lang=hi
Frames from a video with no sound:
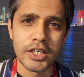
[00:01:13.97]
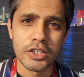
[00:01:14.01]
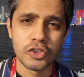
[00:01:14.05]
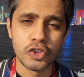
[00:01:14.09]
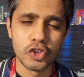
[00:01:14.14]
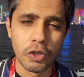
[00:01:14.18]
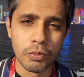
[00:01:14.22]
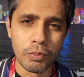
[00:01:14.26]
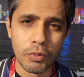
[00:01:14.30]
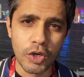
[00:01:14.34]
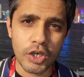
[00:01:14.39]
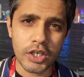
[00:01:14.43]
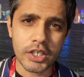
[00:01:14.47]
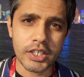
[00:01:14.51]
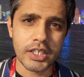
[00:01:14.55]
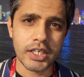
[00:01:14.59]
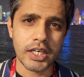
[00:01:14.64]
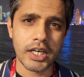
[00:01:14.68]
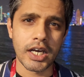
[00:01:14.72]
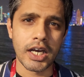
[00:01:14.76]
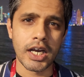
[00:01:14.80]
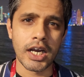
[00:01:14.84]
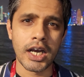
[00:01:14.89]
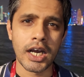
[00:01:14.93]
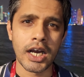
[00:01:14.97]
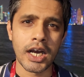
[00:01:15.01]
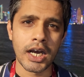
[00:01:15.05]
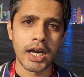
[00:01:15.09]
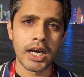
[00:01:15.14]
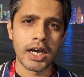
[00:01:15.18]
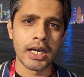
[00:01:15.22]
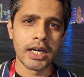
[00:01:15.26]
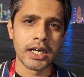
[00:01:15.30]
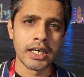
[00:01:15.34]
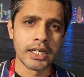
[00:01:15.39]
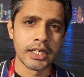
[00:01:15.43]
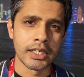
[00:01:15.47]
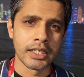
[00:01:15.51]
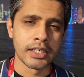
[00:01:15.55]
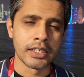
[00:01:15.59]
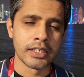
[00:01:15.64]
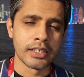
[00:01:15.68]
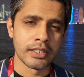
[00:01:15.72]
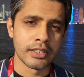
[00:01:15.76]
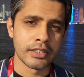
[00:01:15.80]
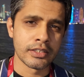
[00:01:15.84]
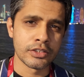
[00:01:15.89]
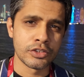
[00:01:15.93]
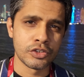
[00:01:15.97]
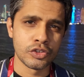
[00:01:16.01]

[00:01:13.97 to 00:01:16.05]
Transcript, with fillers: जो मुल्क आ,